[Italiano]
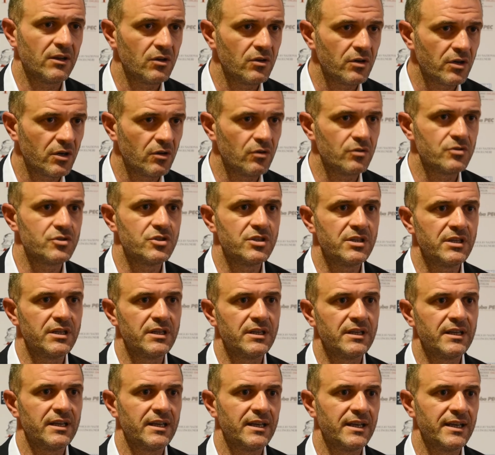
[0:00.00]
ancora oggi
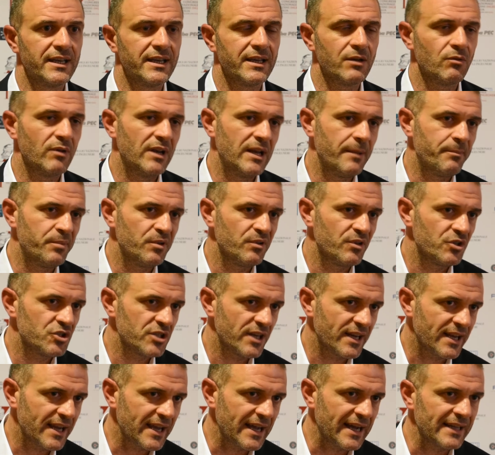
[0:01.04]
quelle più
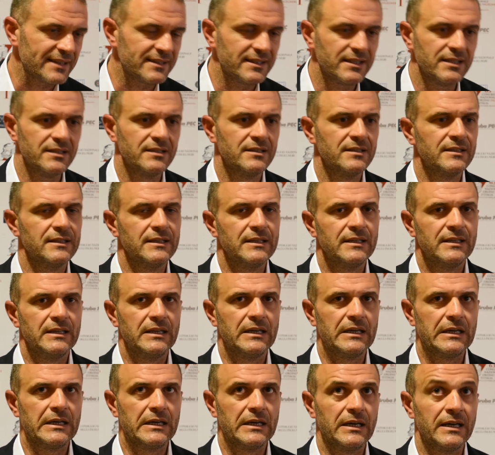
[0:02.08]
ricercate,
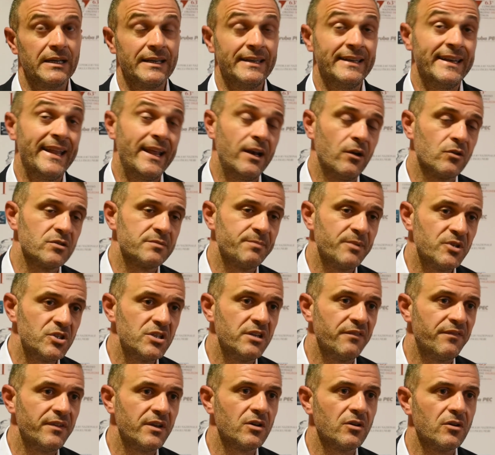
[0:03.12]
nello
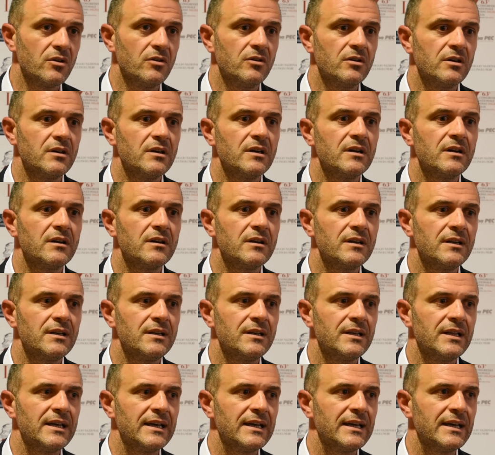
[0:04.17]
specifico
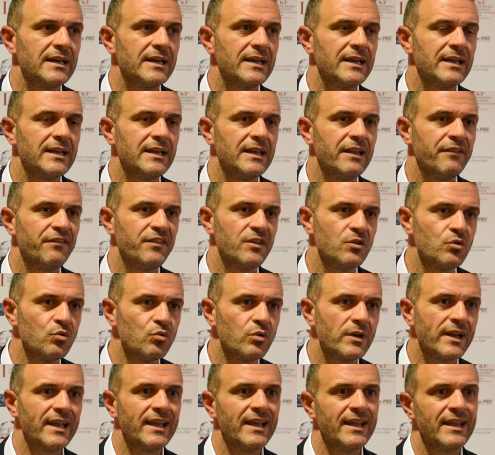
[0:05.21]
la, le
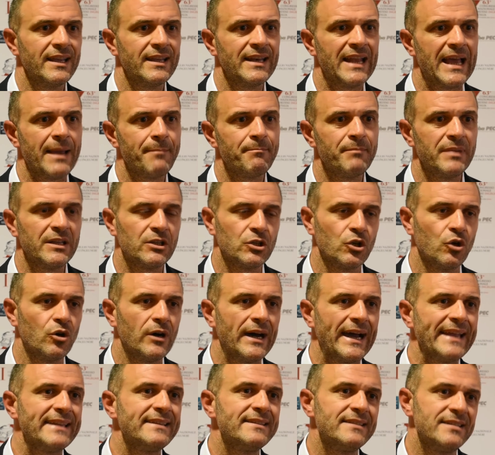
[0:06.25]
figure in ambito
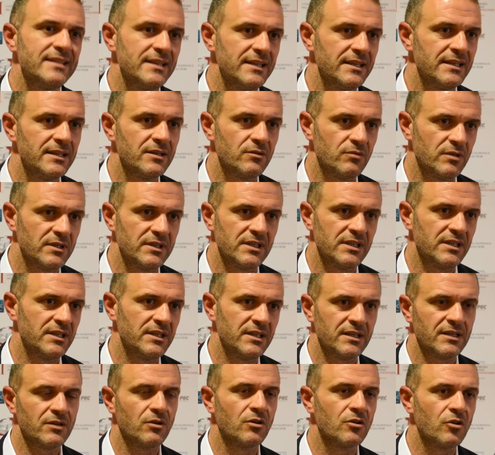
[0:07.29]
IT,
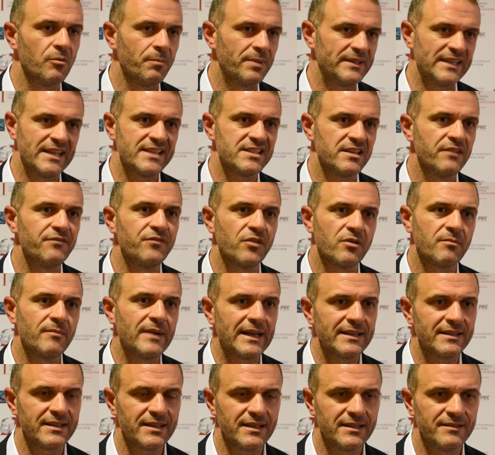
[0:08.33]
quindi con competenze
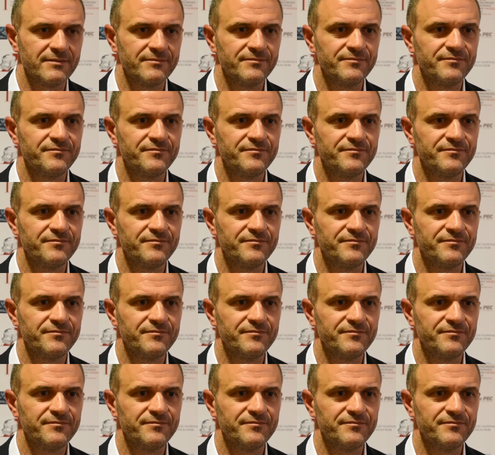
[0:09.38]
informatiche.